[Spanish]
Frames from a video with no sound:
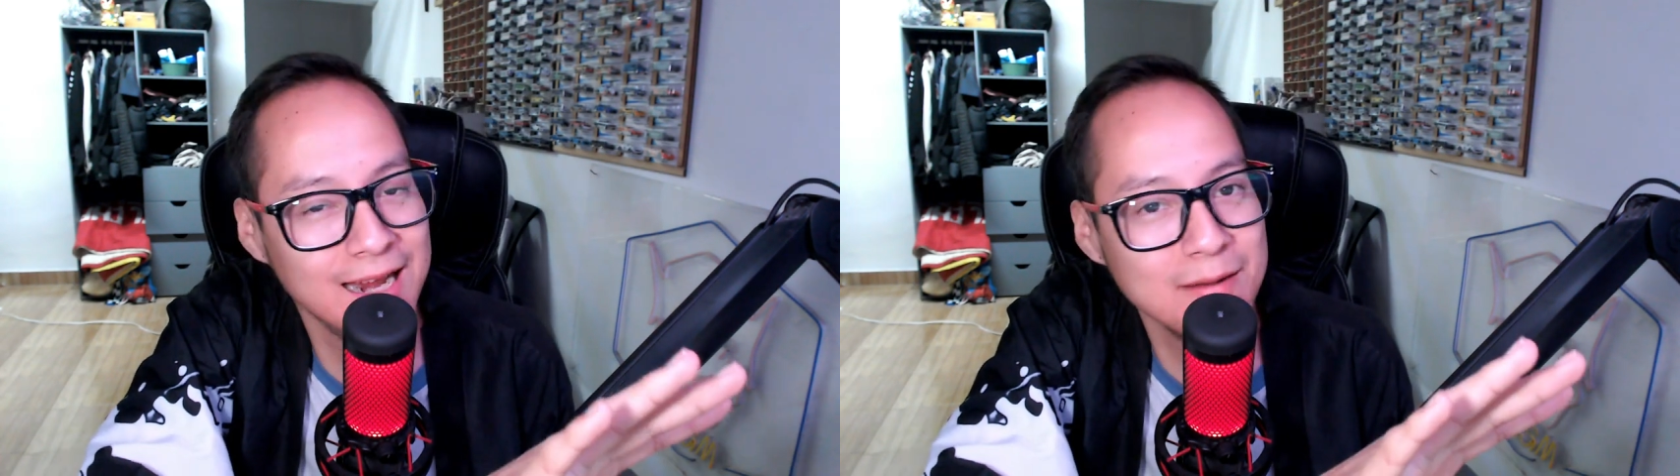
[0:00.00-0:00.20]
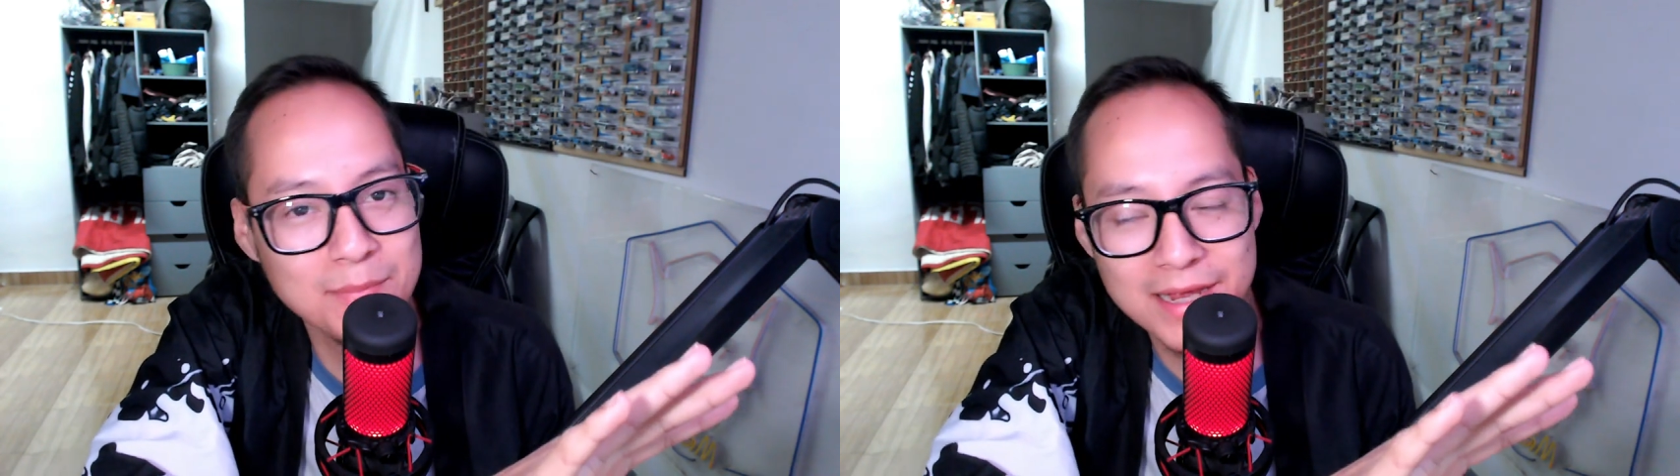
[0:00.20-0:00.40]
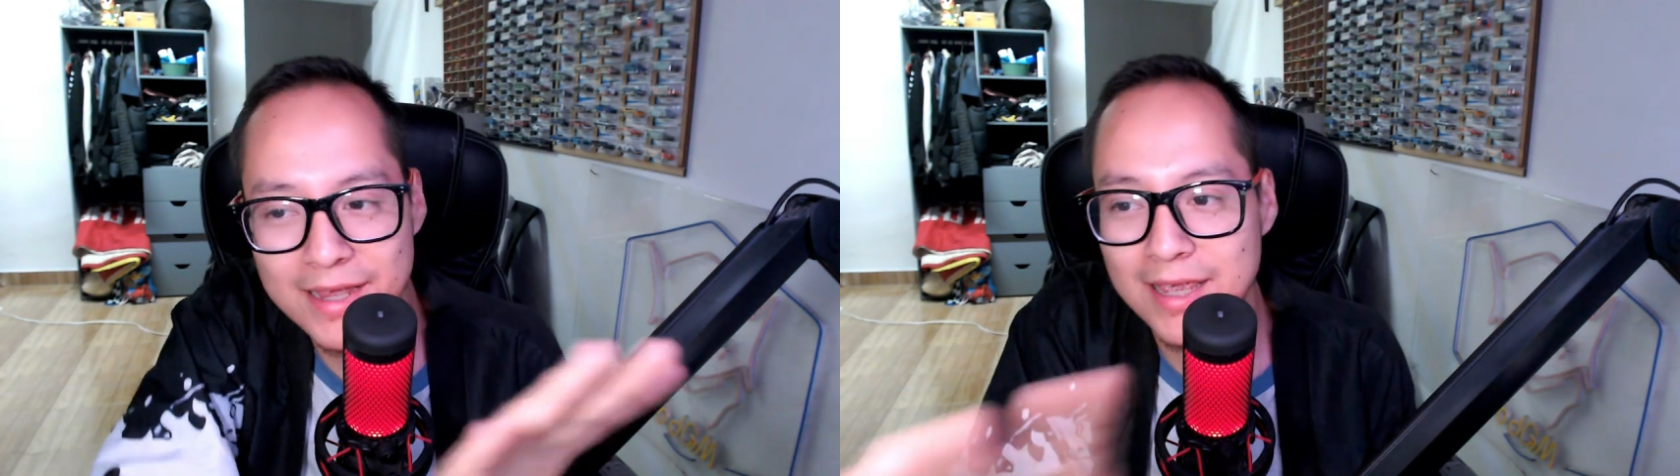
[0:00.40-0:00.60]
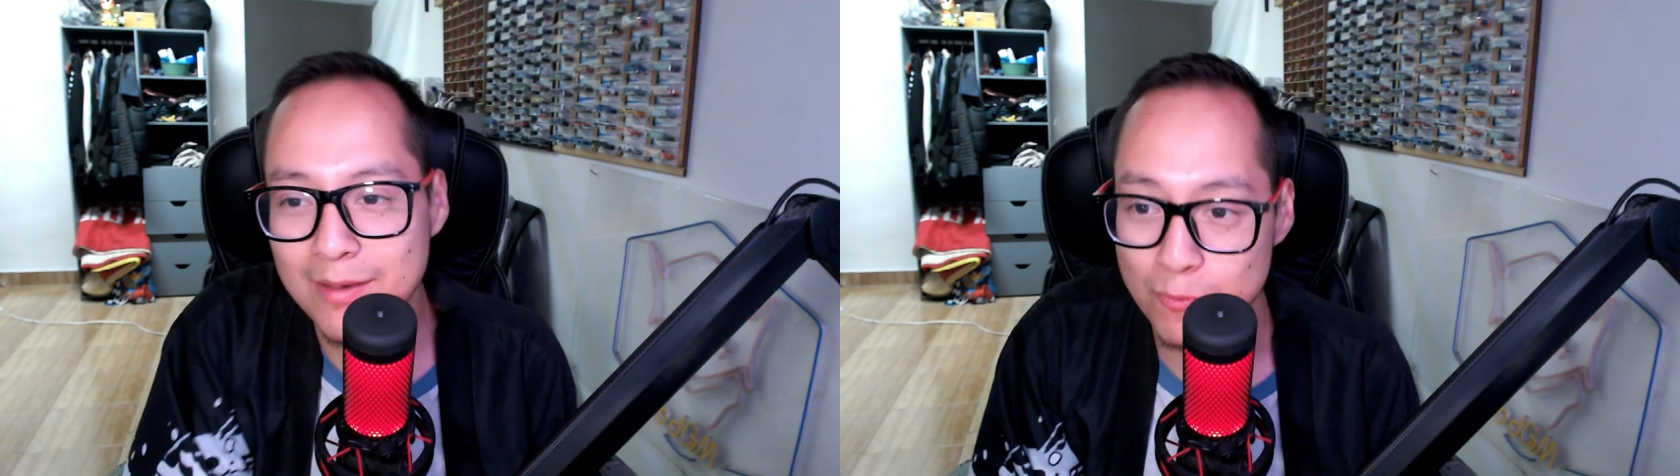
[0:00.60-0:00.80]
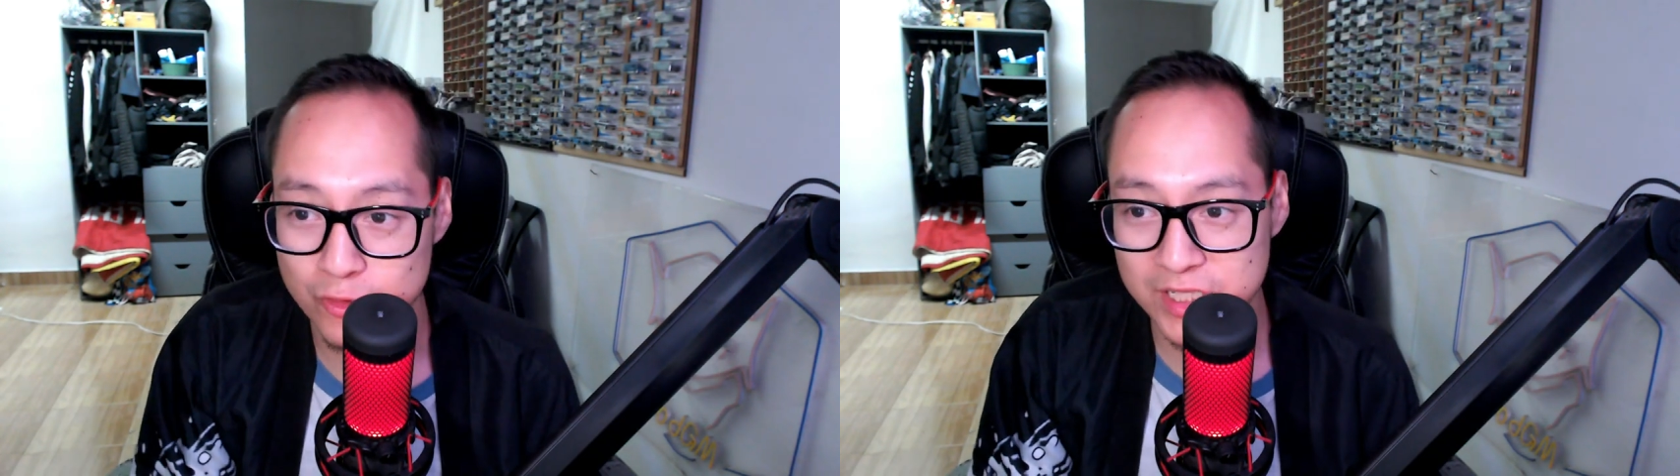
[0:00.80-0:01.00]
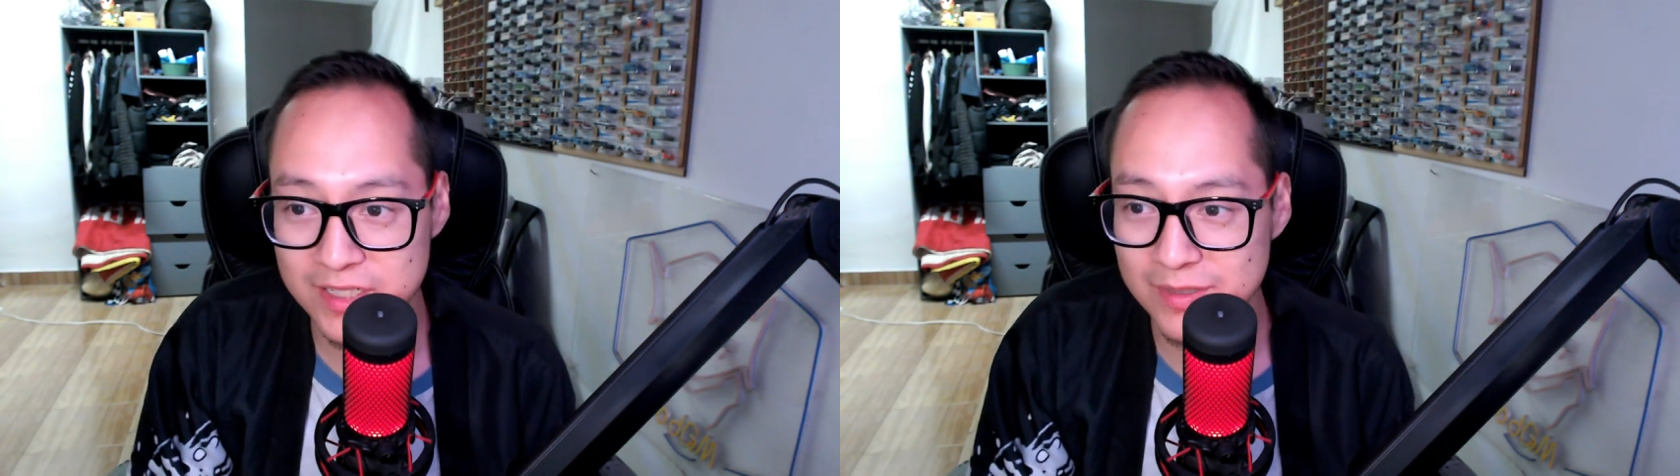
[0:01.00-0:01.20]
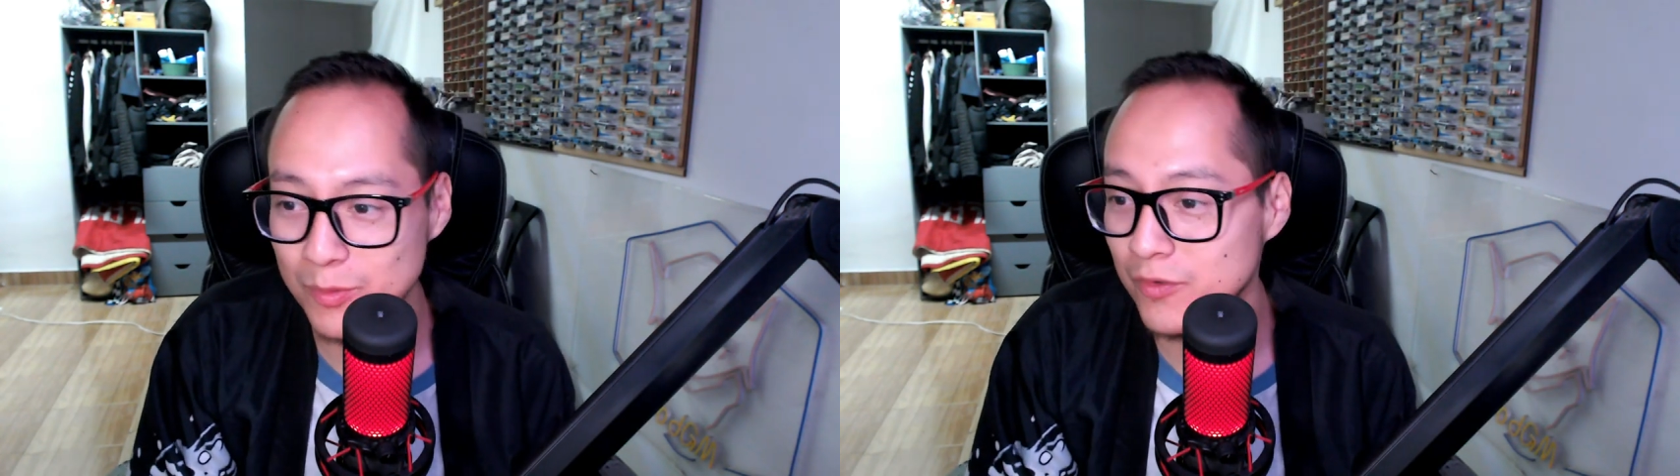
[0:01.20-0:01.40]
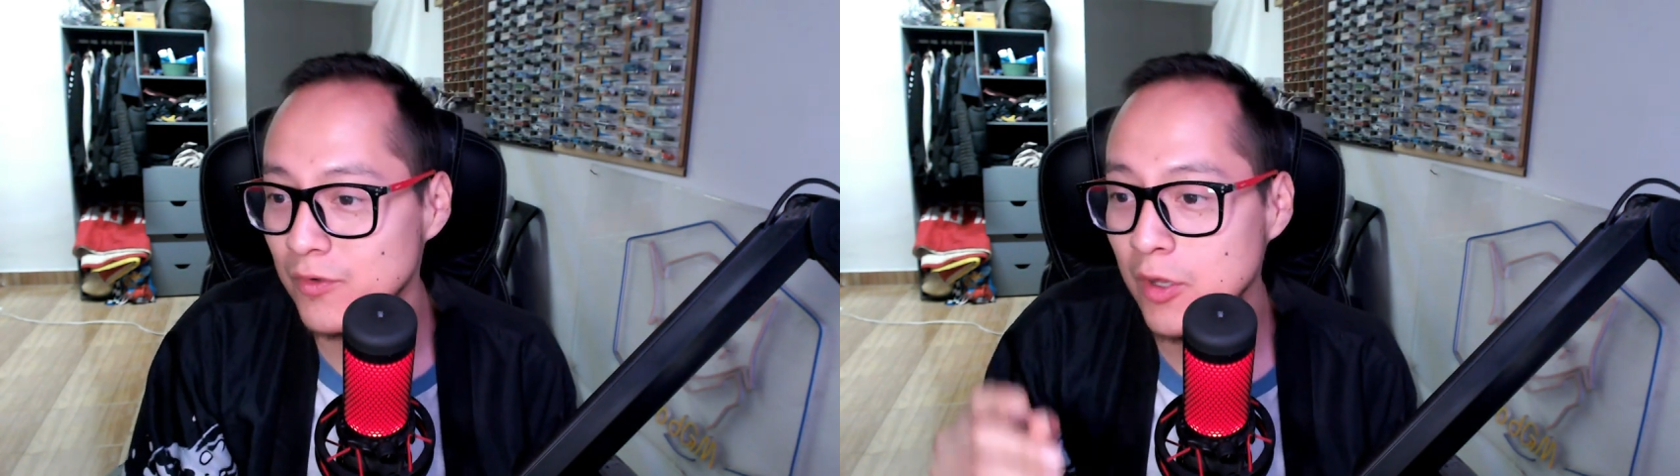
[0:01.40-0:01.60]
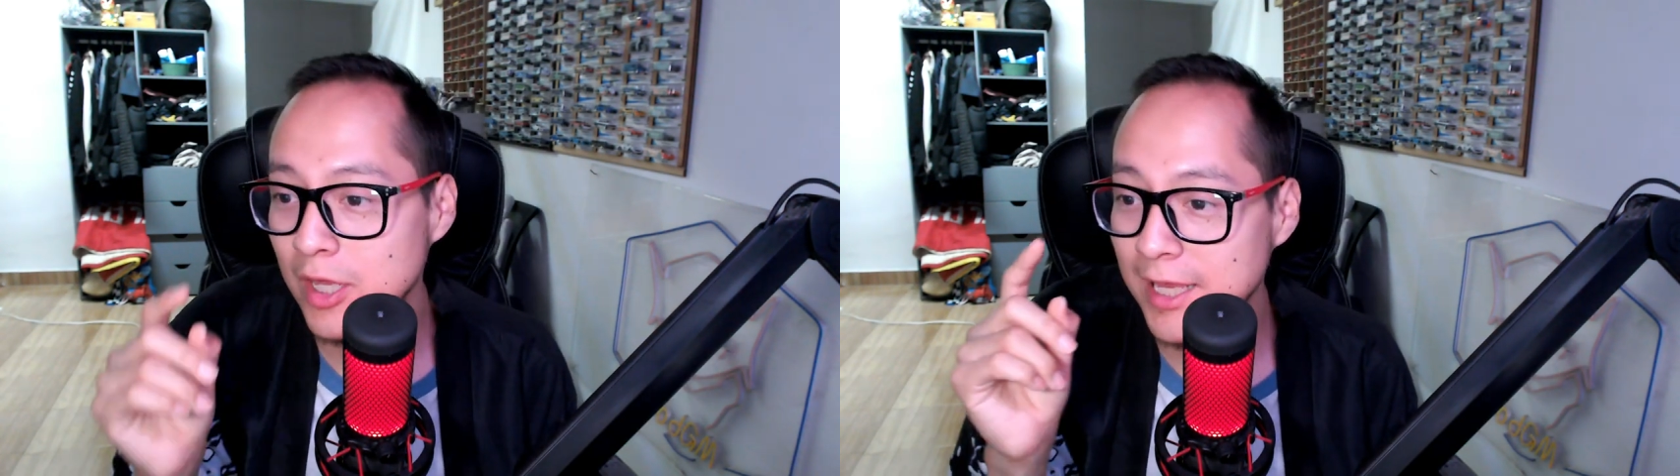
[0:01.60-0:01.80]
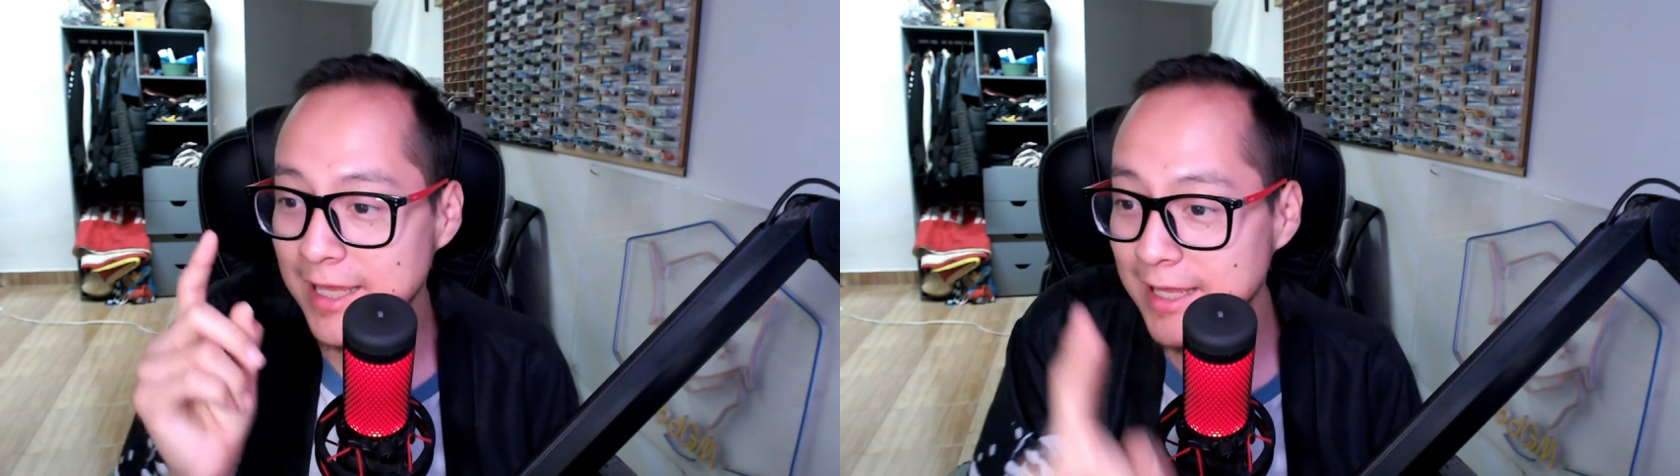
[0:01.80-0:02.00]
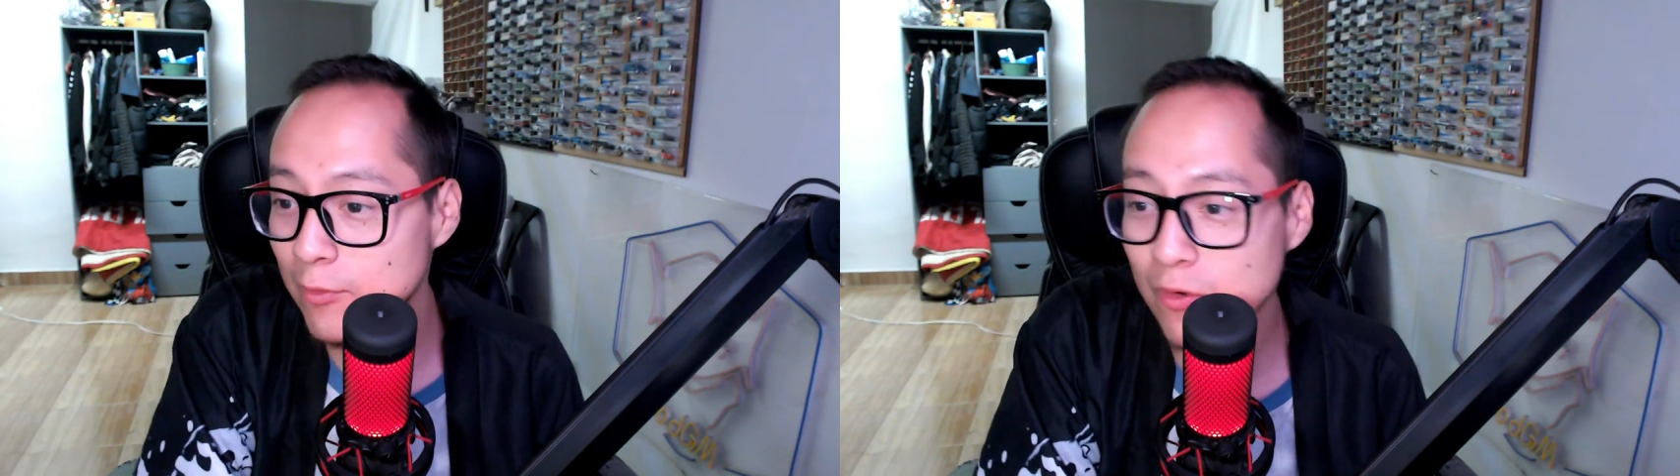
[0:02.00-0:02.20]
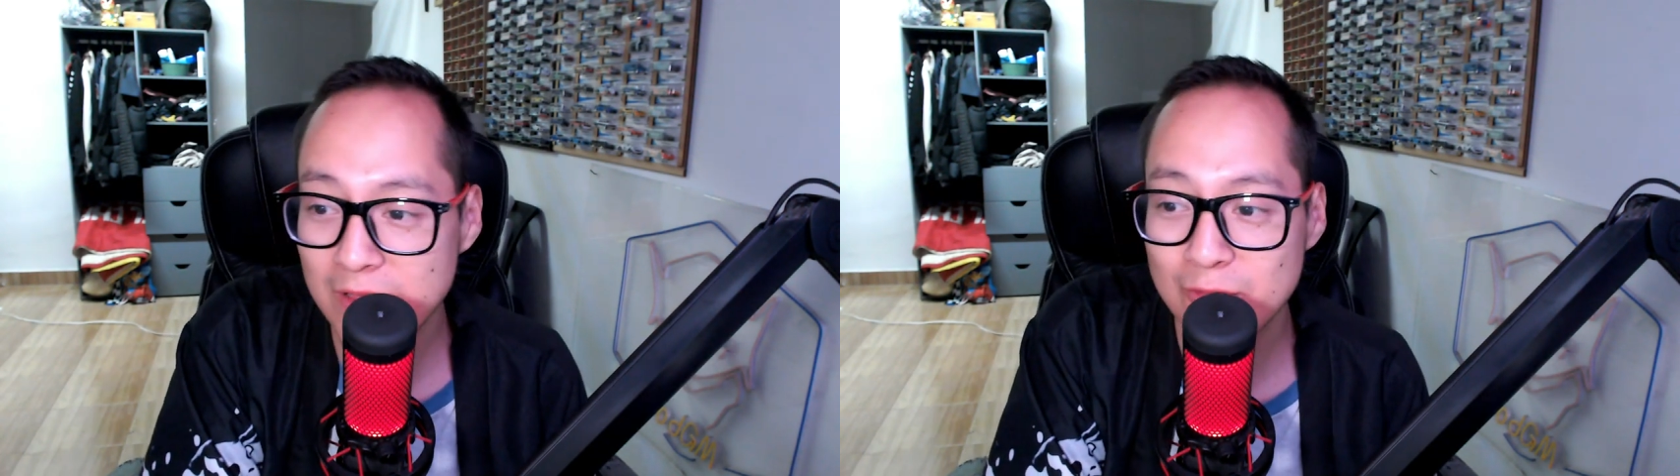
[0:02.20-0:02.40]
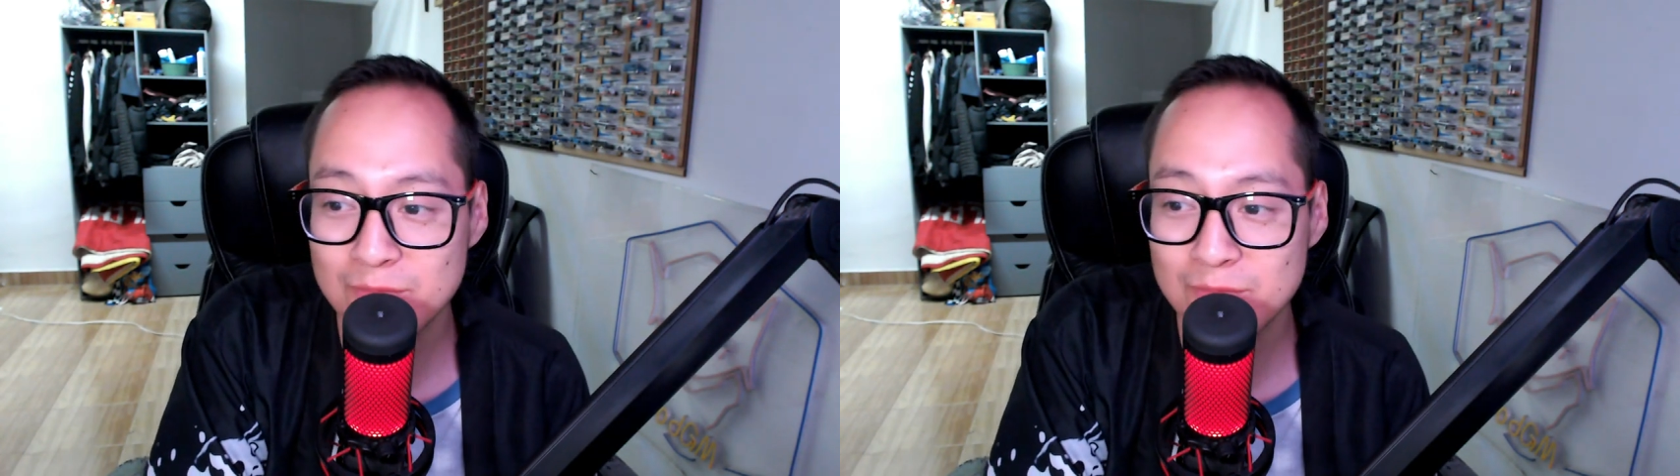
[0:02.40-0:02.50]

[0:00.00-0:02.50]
creerme que muchísimos. Y uno de